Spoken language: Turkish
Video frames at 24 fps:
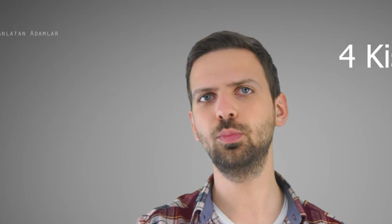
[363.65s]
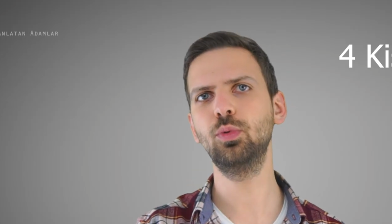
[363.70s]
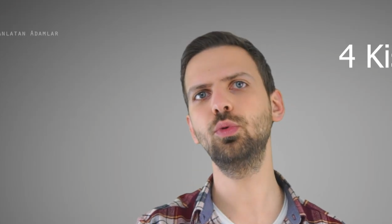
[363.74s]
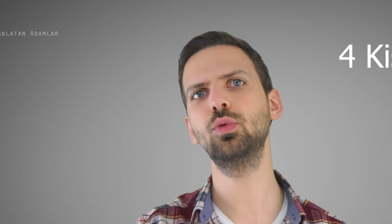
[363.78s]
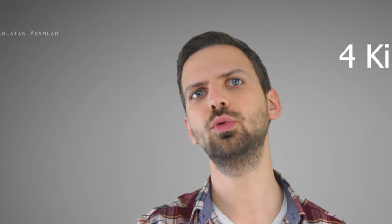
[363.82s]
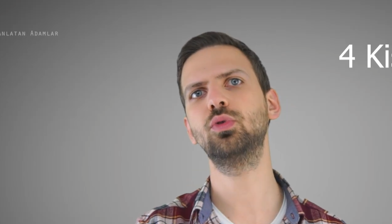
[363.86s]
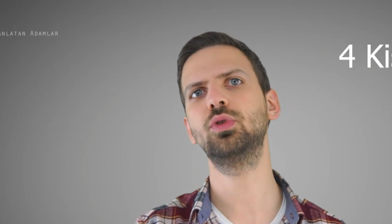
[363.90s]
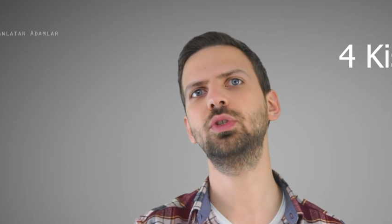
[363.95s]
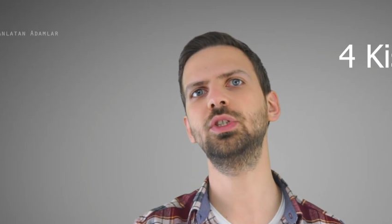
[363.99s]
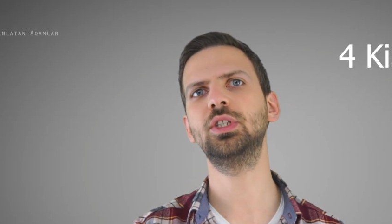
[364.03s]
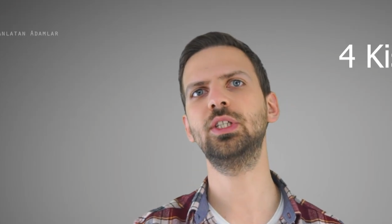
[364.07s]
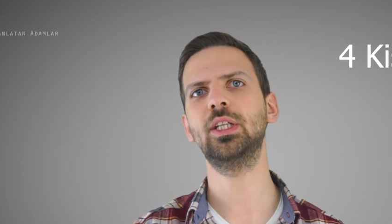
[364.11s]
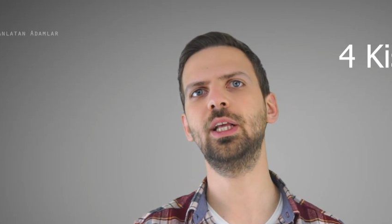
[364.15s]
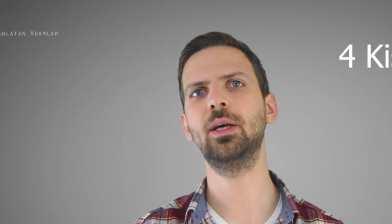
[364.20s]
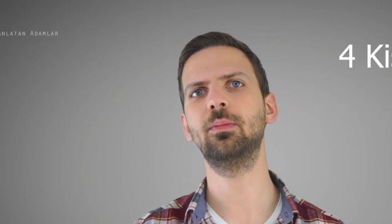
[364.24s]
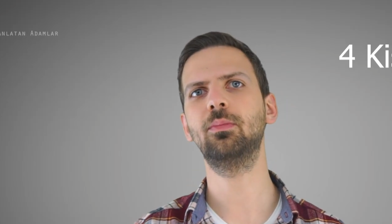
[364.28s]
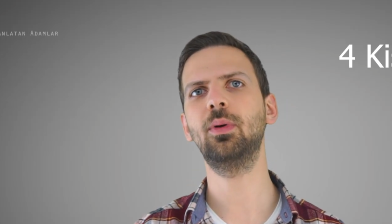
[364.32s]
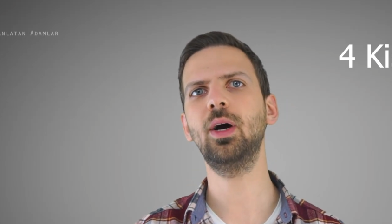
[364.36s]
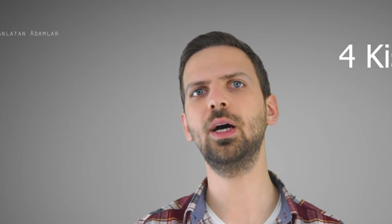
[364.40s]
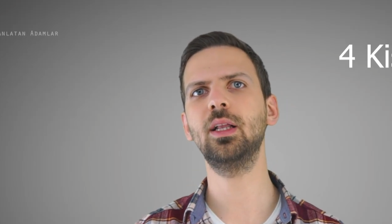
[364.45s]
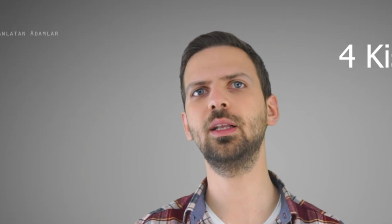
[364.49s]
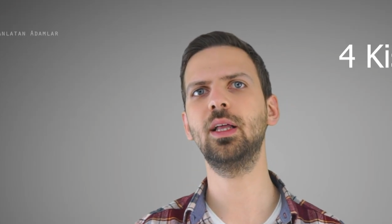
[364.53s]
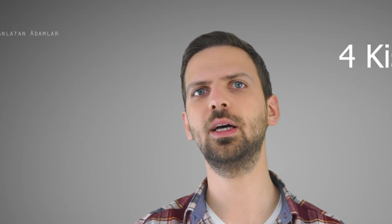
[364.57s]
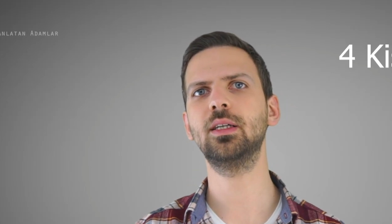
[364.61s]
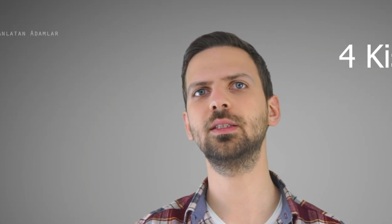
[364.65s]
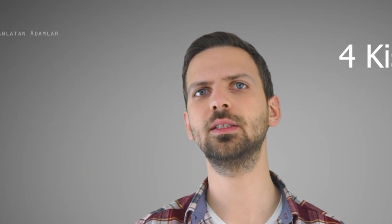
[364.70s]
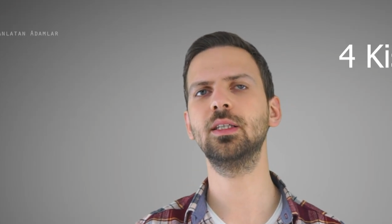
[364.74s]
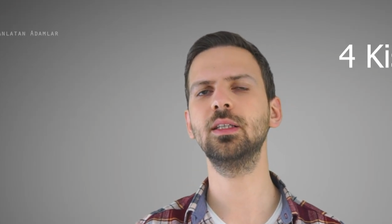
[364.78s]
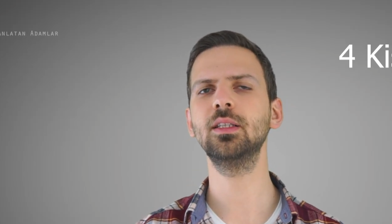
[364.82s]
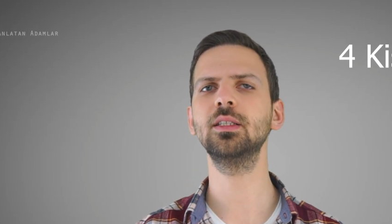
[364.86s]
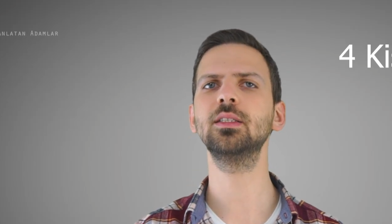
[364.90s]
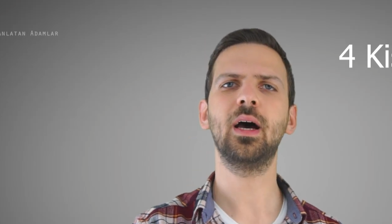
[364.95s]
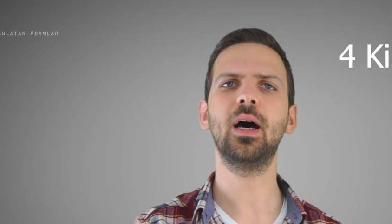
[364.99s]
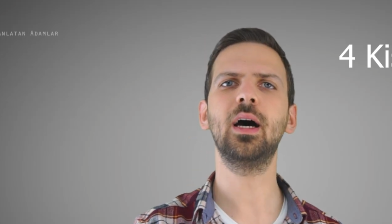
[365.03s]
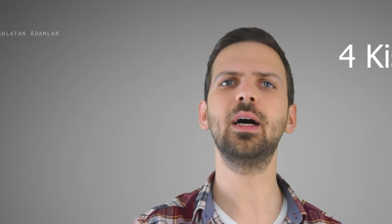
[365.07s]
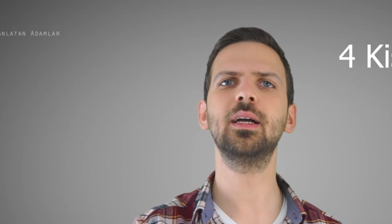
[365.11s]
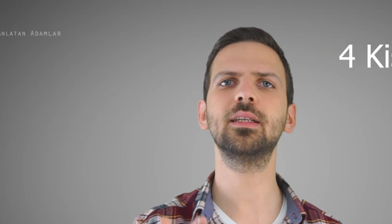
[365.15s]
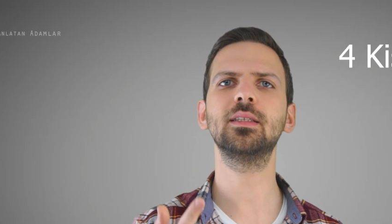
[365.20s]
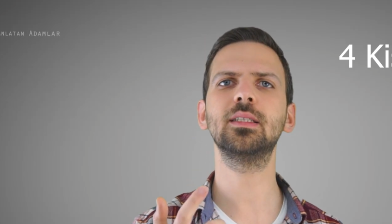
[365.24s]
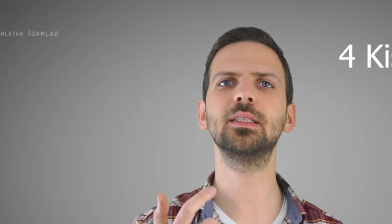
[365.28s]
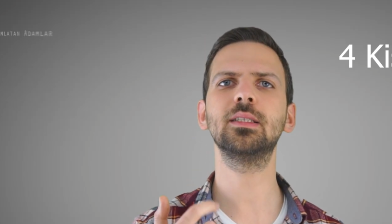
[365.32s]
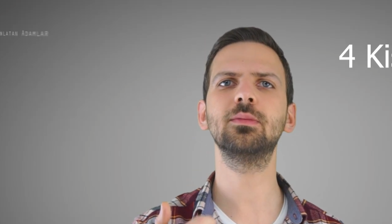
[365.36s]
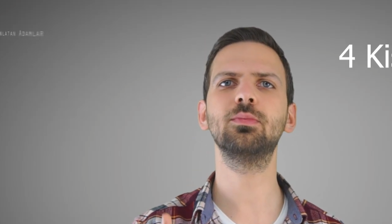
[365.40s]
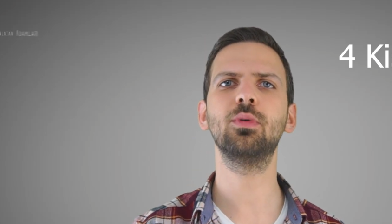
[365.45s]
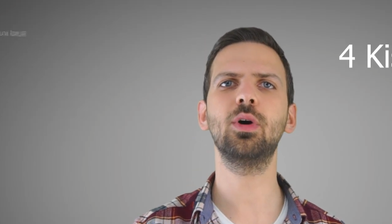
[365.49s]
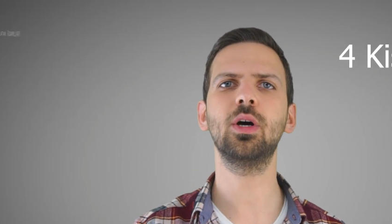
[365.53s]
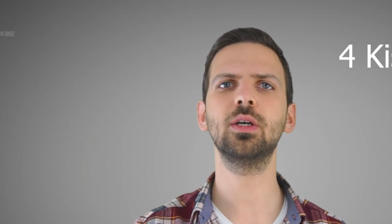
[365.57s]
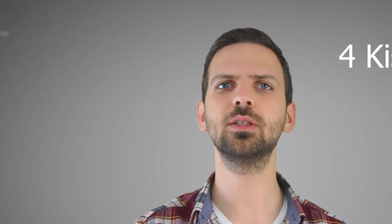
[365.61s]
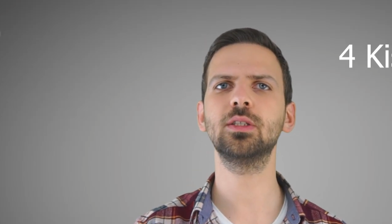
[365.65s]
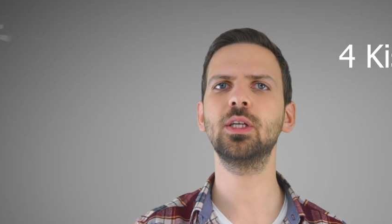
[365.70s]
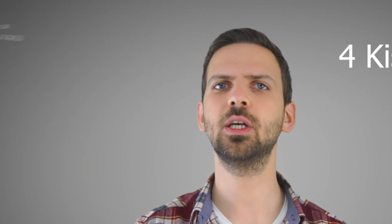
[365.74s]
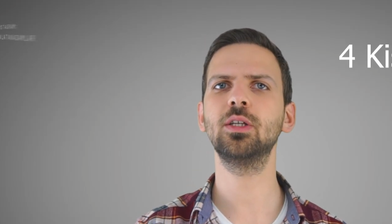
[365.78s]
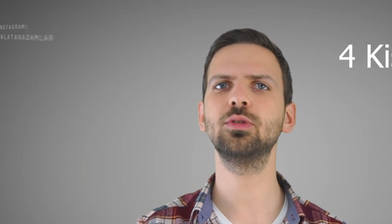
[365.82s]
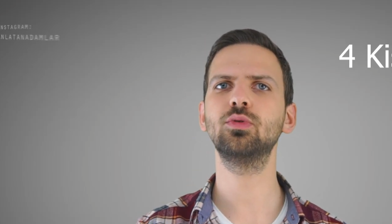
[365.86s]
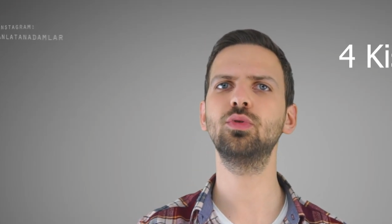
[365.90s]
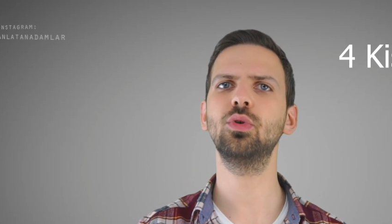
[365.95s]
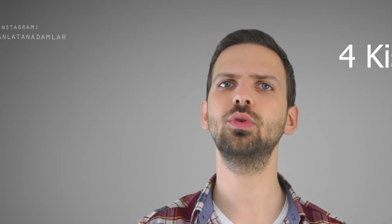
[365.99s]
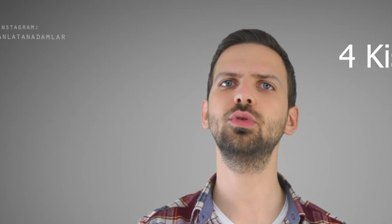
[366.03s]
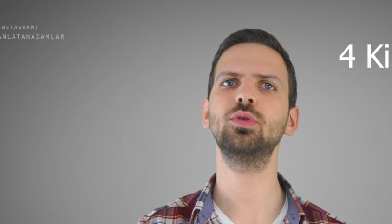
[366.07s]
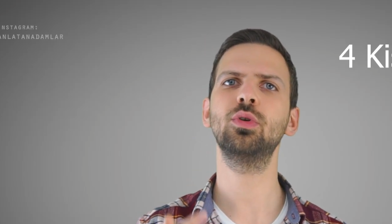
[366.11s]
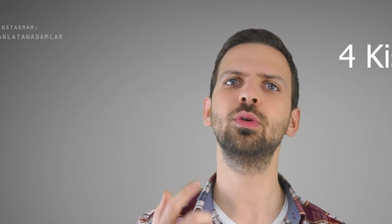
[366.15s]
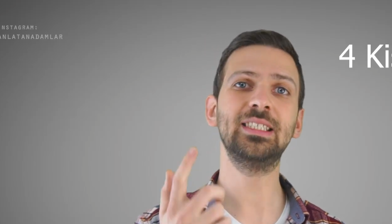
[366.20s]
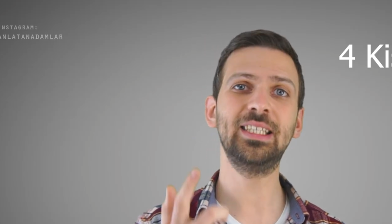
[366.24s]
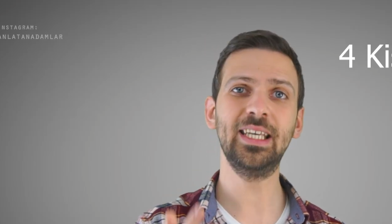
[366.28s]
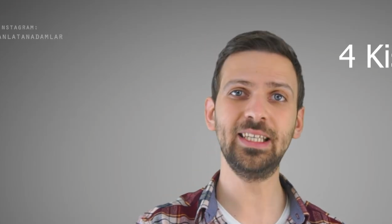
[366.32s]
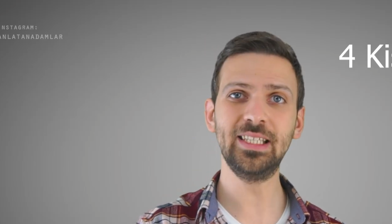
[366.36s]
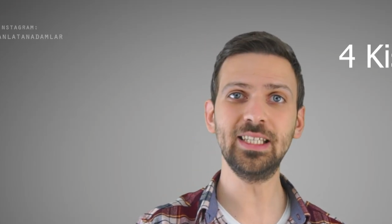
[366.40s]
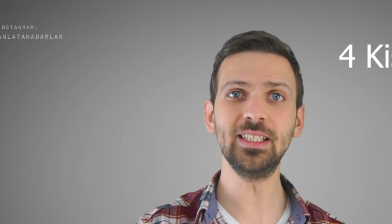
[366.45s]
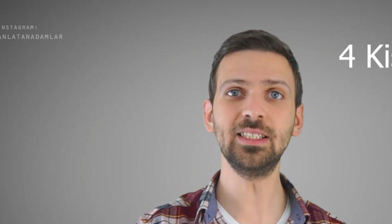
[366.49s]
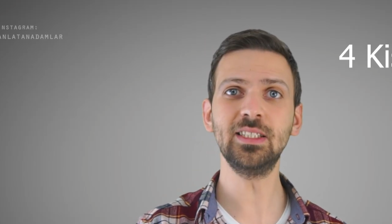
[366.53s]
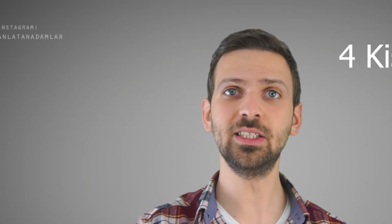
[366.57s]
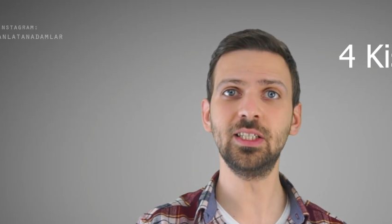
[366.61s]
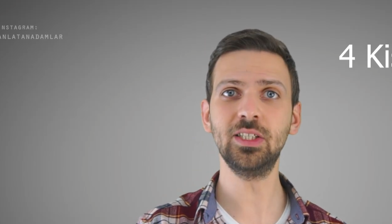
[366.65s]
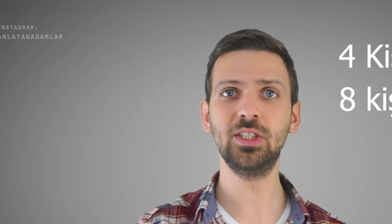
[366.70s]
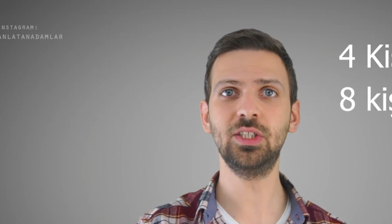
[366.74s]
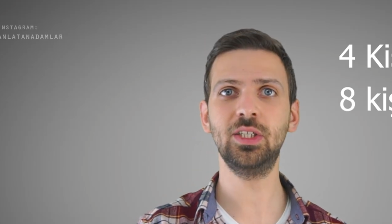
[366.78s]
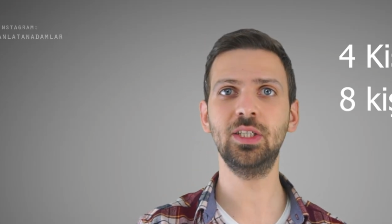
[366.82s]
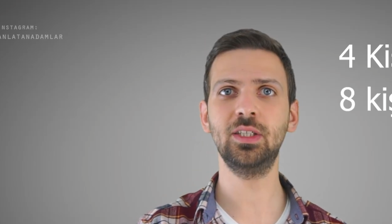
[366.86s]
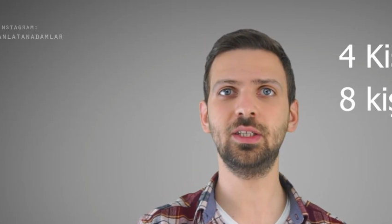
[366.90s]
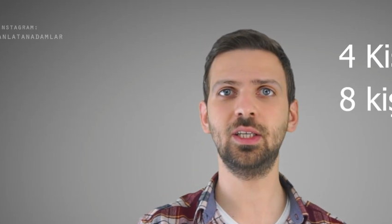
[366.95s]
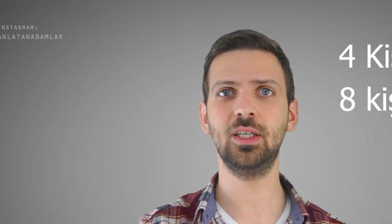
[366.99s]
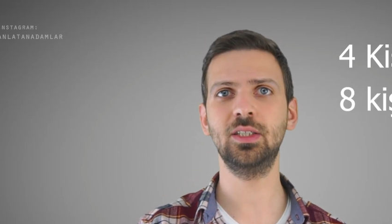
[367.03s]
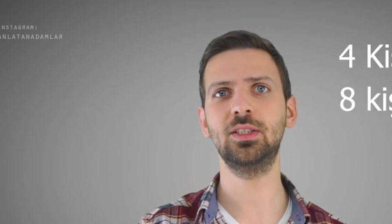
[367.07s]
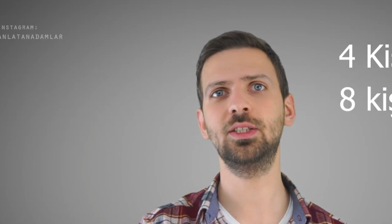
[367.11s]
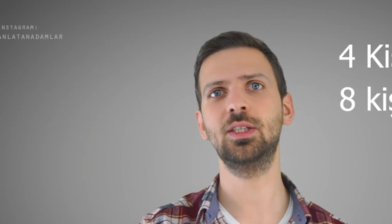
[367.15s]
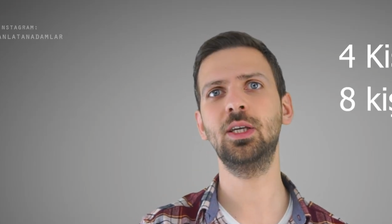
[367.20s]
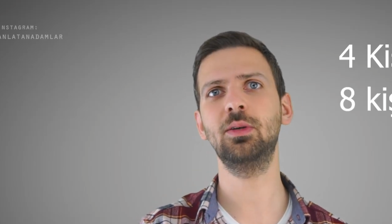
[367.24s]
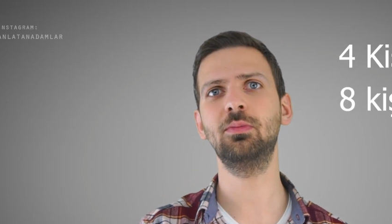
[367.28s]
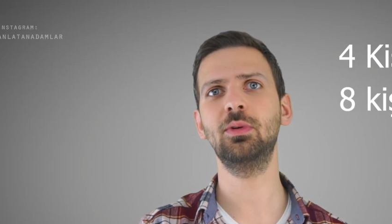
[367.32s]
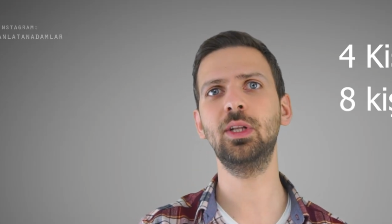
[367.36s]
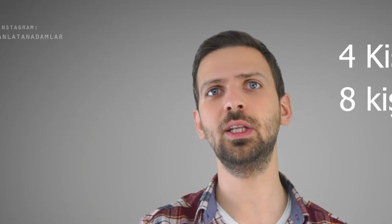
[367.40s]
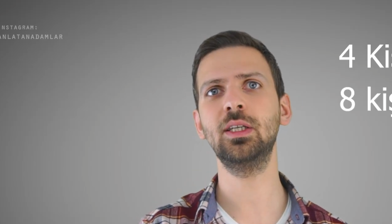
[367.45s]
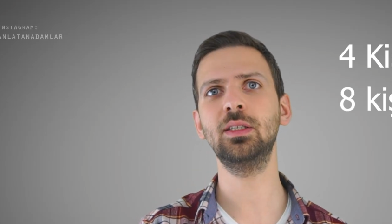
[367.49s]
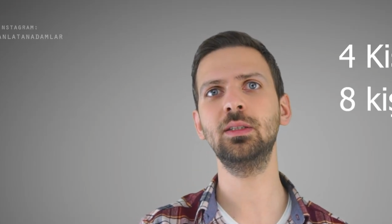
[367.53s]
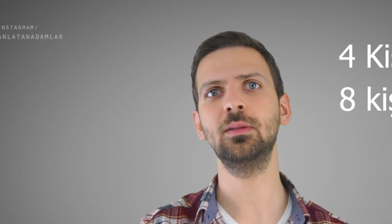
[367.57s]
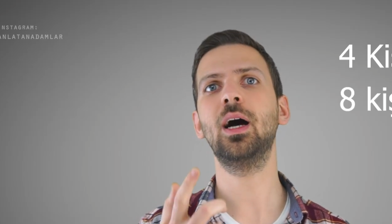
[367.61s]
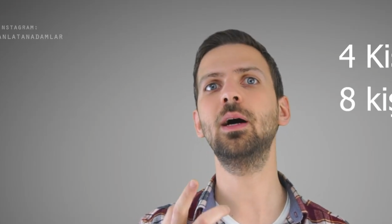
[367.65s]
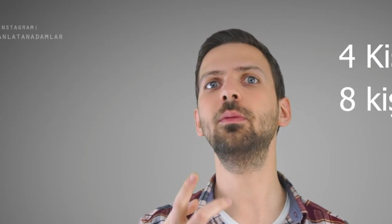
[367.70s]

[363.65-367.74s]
büyük dişliğe bağlarsanız artık bu asansör 8 kişiyi taşıyabilir